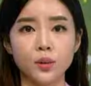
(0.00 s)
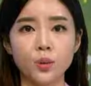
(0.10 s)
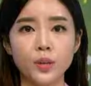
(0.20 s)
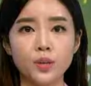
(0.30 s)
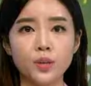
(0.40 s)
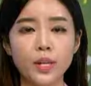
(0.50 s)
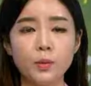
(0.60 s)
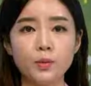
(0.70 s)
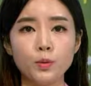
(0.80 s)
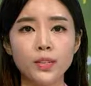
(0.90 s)
조계종
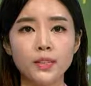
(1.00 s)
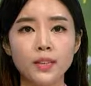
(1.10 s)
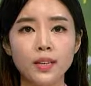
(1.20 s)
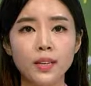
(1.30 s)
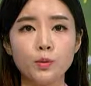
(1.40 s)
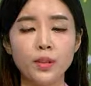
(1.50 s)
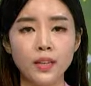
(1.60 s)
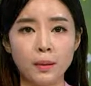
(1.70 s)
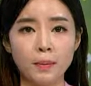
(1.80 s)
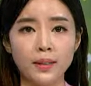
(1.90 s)
사회복지재단이
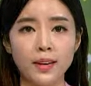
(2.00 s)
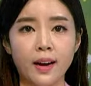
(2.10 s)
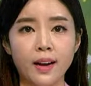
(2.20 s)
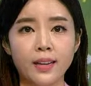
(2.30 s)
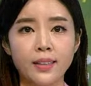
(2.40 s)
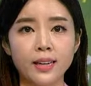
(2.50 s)
위탁받아